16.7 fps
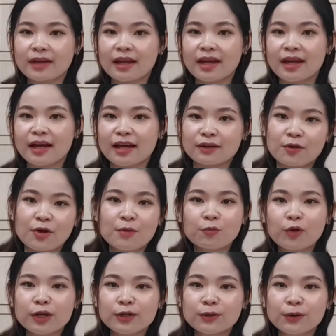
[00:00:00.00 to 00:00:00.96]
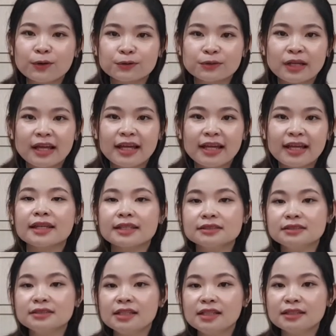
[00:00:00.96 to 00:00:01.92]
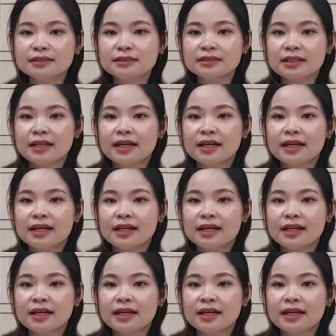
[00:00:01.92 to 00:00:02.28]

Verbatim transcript: à, của em quay luôn là tự nhiên